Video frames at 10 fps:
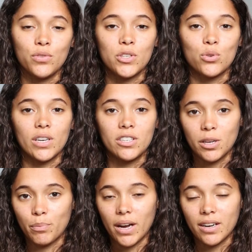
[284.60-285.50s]
sowieso
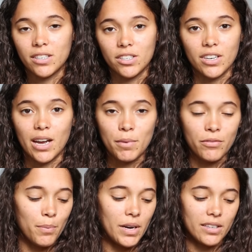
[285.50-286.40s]
richtig praktisch.
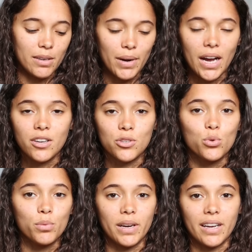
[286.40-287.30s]
Einmal, wenn man nach der Marke
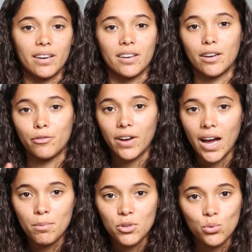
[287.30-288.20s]
sucht, man kann nach einer
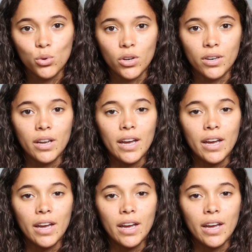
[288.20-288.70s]
Farbe suchen.